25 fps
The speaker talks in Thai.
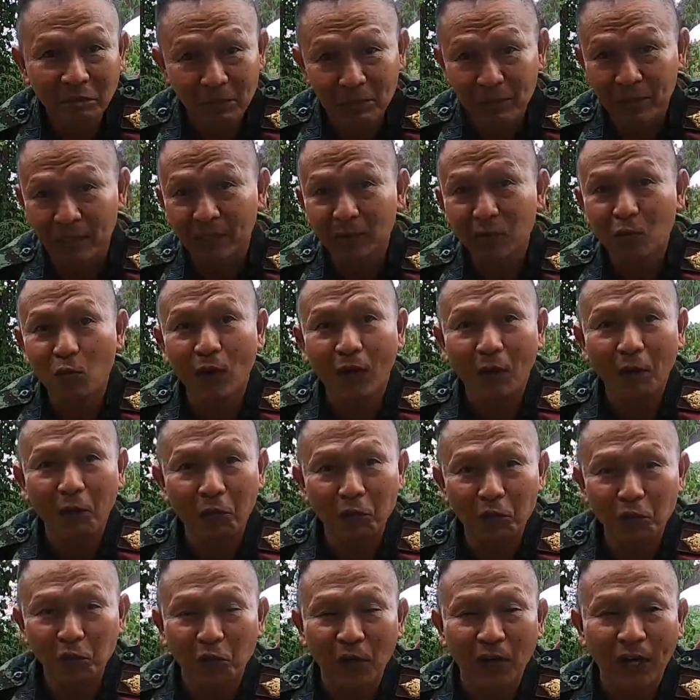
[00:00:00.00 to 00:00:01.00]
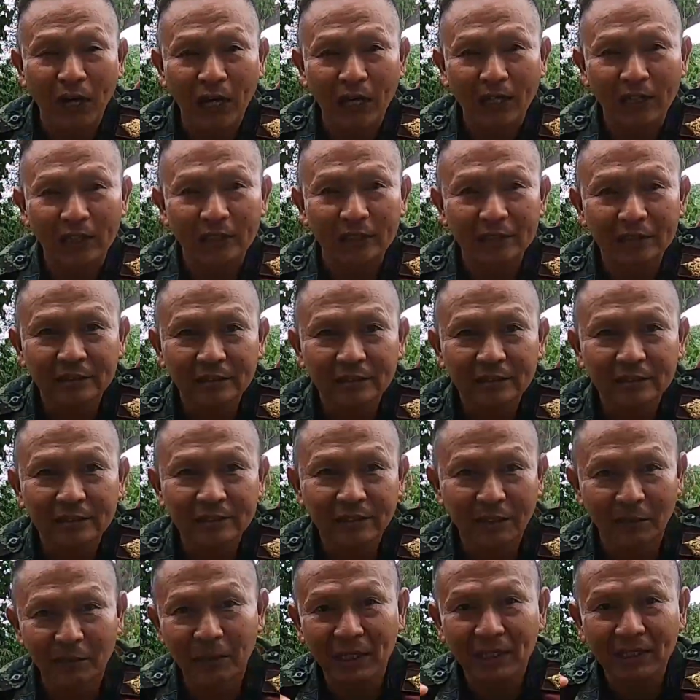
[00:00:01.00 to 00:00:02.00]
ไม่เหมือนงูเห่าจงอาง
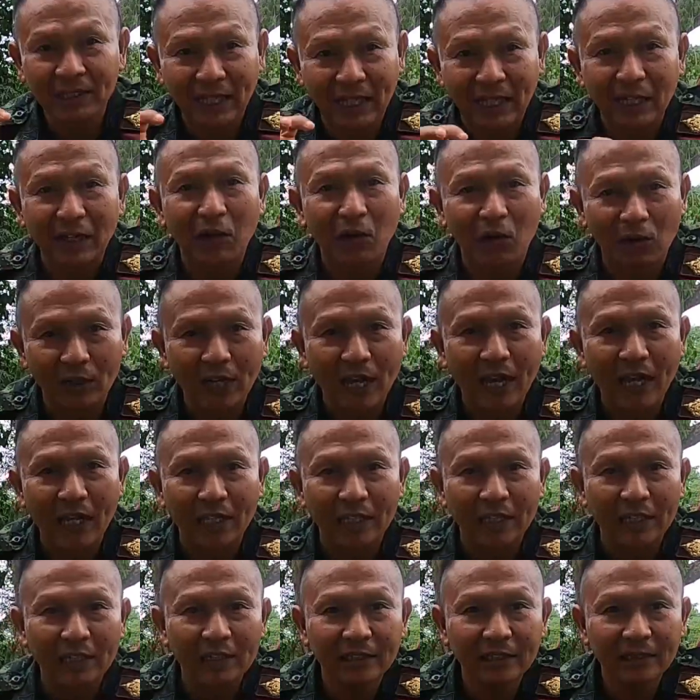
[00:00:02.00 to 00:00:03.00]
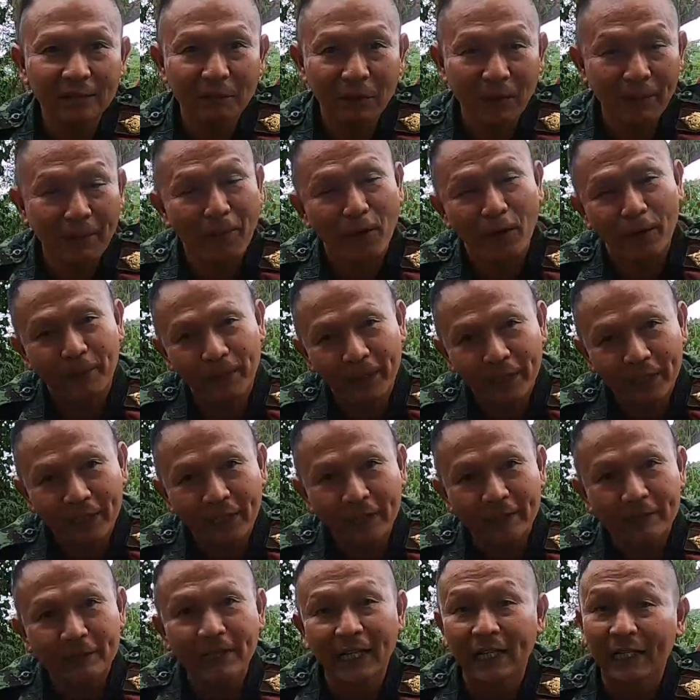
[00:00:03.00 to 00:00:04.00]
สามารถกัดหลอกได้ไม่ปล่อยพิษ
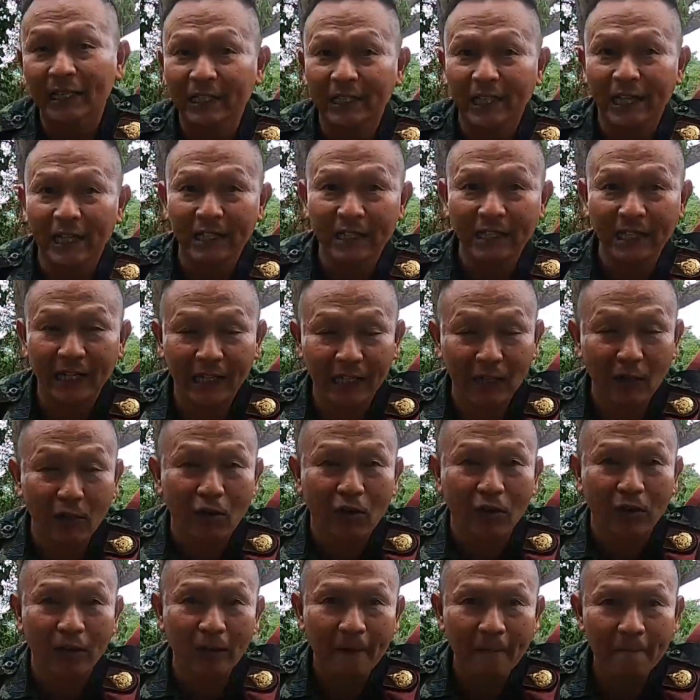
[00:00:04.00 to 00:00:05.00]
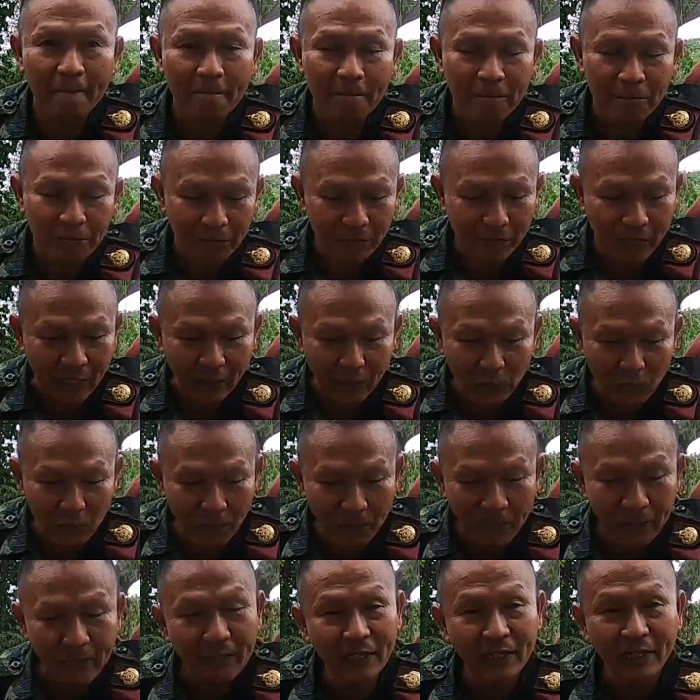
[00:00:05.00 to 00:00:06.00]
นะคือการกัดกัดหลอก แต่งู
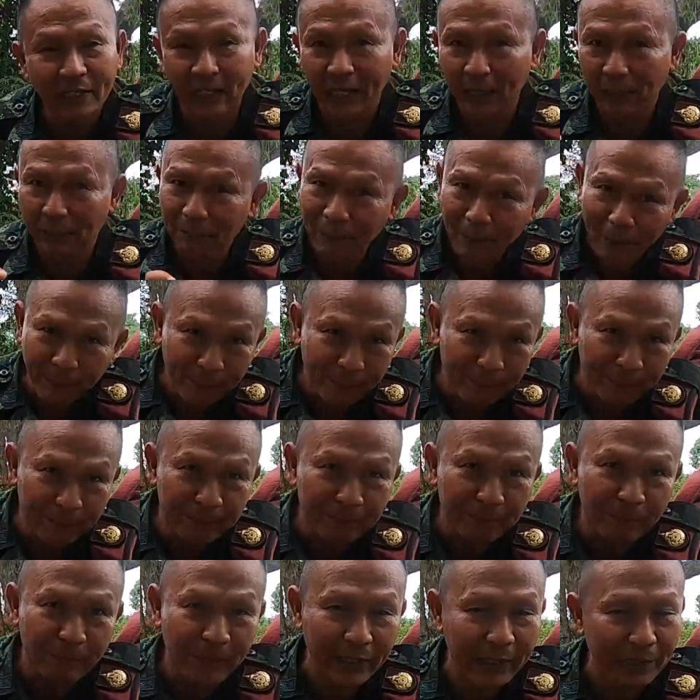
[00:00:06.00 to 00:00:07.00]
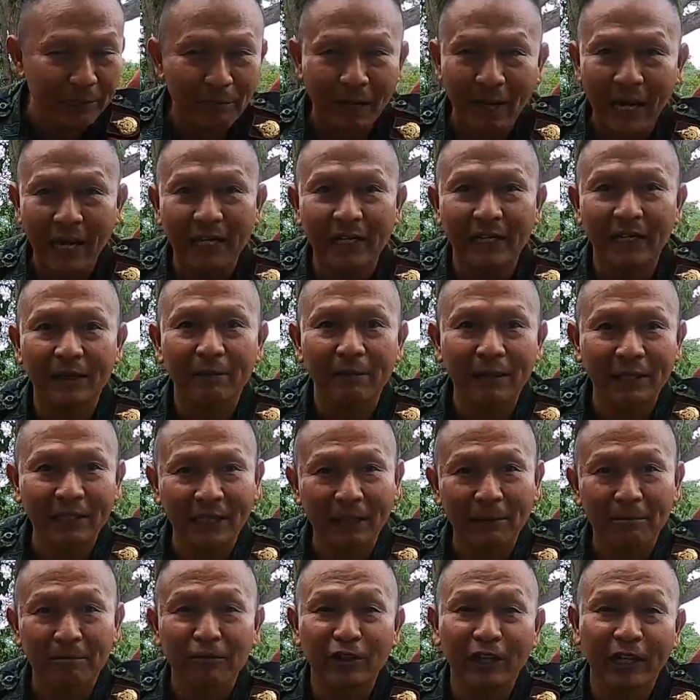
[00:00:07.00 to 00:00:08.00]
ประเภทนี้กัดปั๊บพิษมาเลยมา
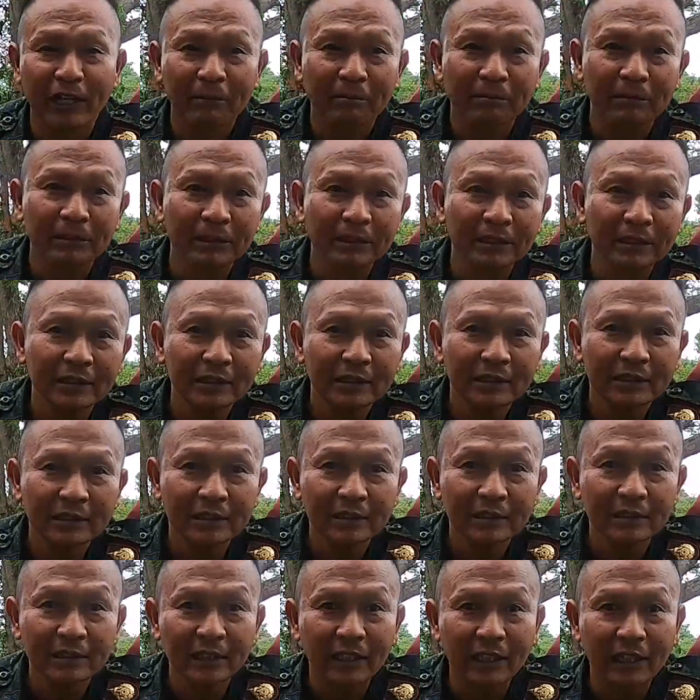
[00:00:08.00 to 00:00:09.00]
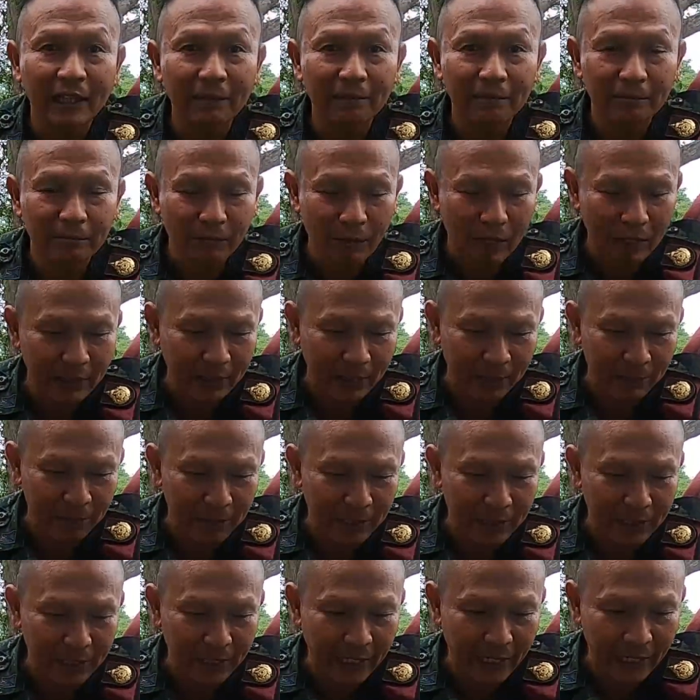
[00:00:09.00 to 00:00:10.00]
เต็มเลยครับนะครับ มาเต็
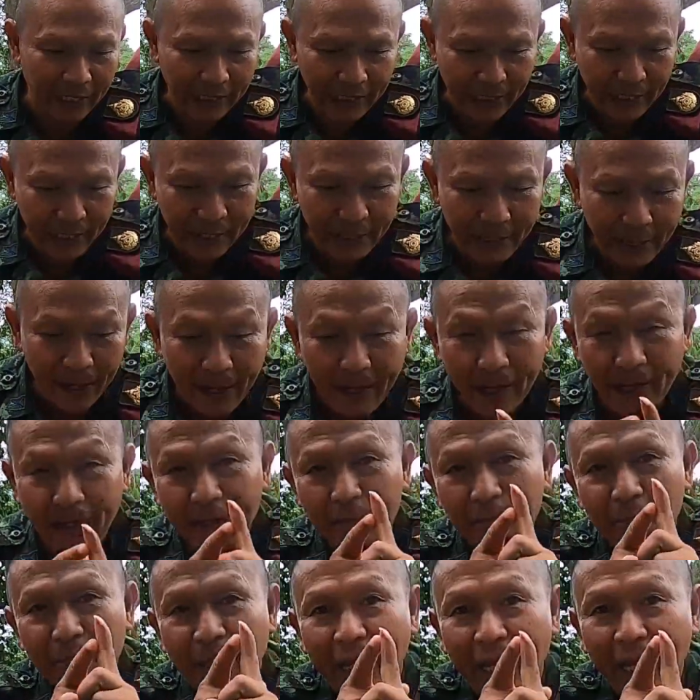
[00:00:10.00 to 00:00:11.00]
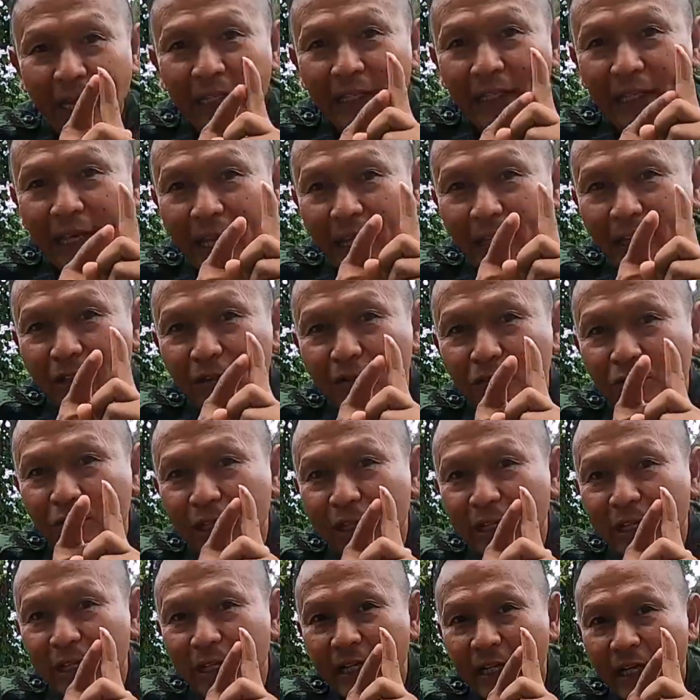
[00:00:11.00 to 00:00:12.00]
มเลย อันนี้แผลที่เห็นอยู่
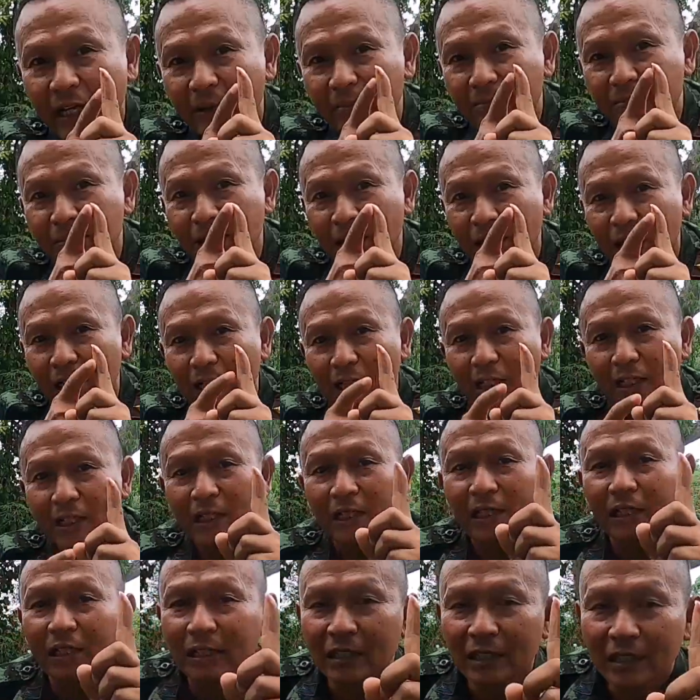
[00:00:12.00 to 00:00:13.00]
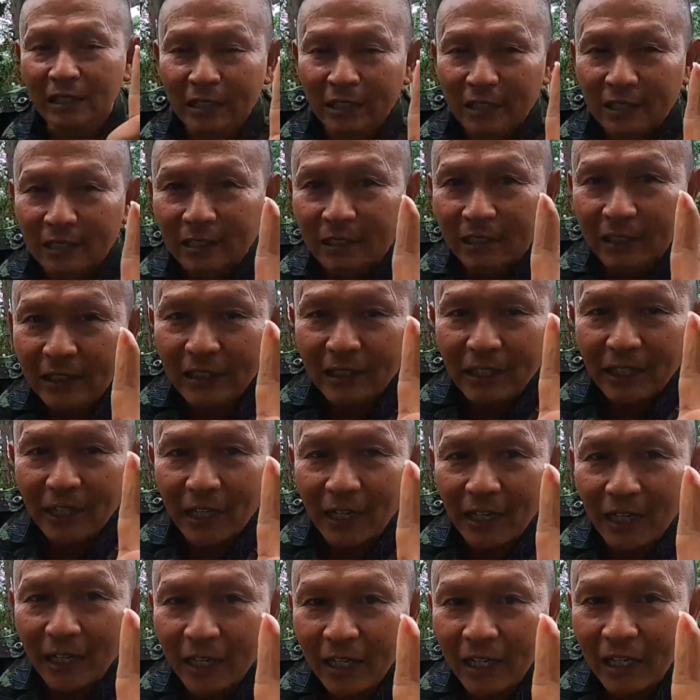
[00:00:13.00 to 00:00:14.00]
นี้นะครับก็คือ
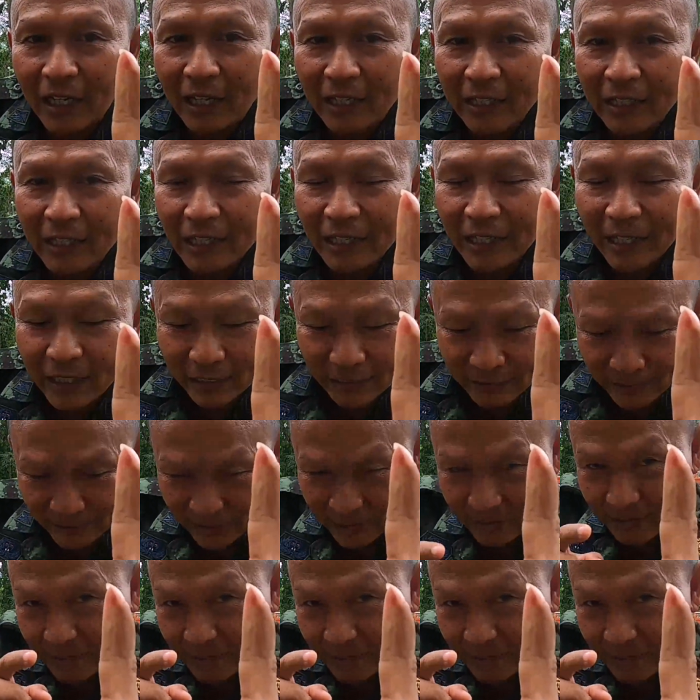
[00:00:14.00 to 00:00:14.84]
อ่าอันนี้เลย